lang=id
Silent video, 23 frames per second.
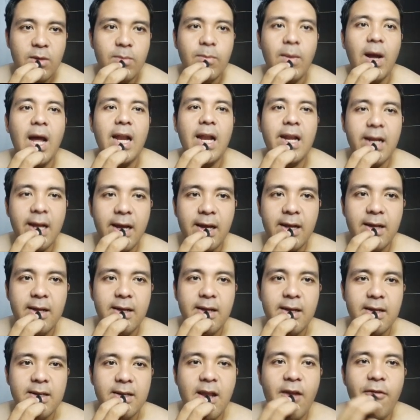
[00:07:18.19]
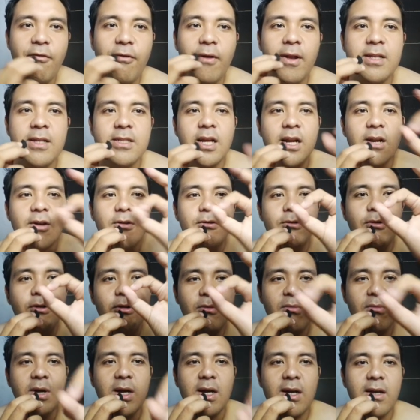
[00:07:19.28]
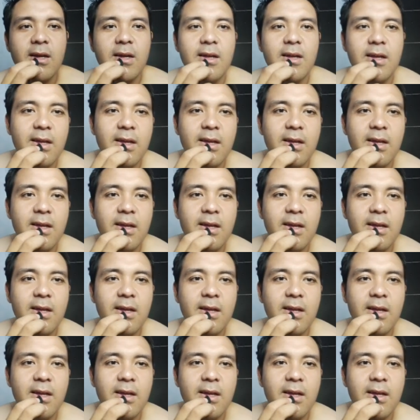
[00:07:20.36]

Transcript: gimana defense nol mah